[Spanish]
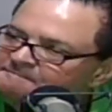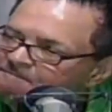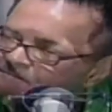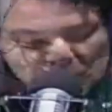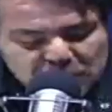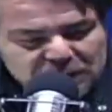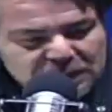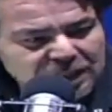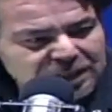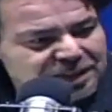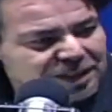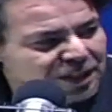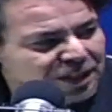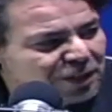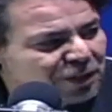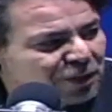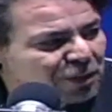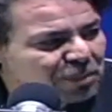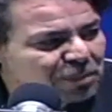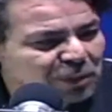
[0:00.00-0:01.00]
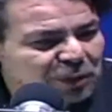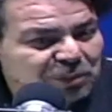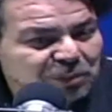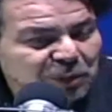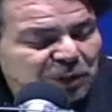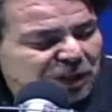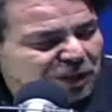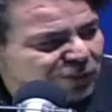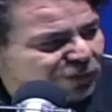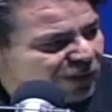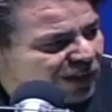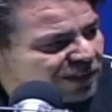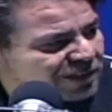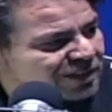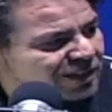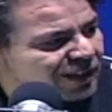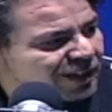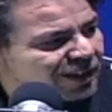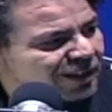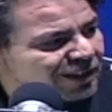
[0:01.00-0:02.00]
Muy buenos días Sergio, pues muy de
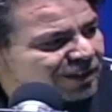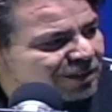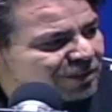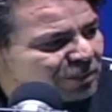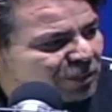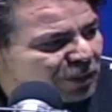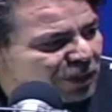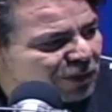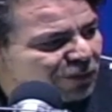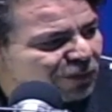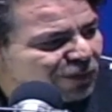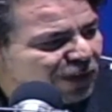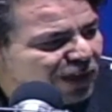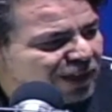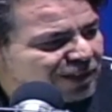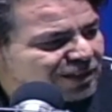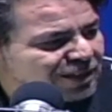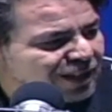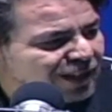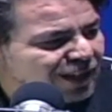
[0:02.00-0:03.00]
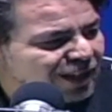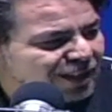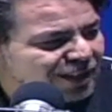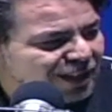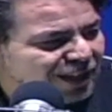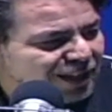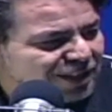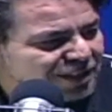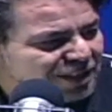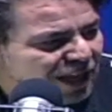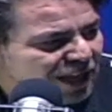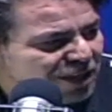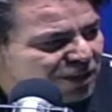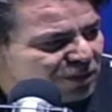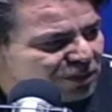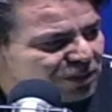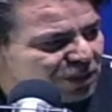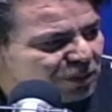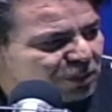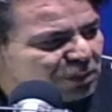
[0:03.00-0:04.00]
fiesta, muy de fiesta, 10
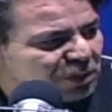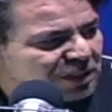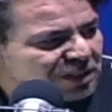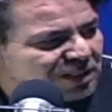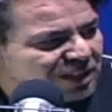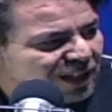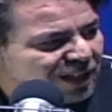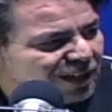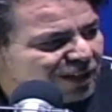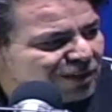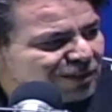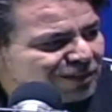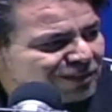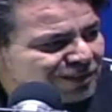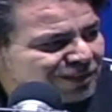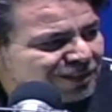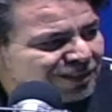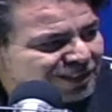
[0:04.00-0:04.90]
años Auto Autoestéreo.